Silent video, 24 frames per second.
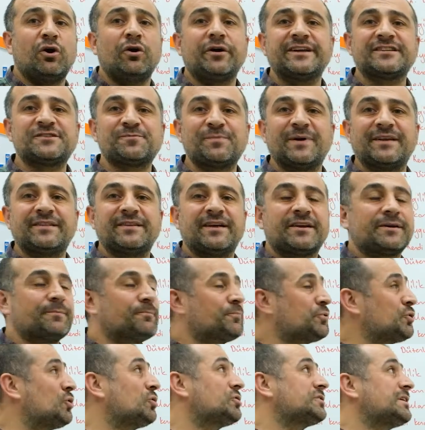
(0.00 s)
öğretmenlerin
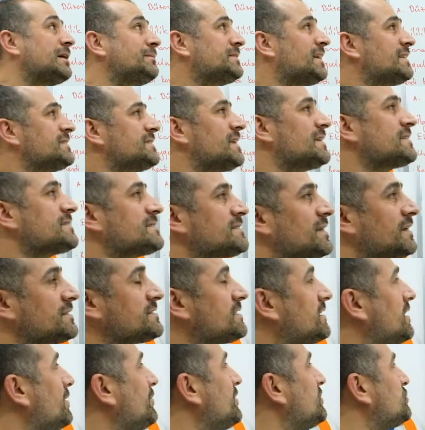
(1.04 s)
program tasarısı hazırlama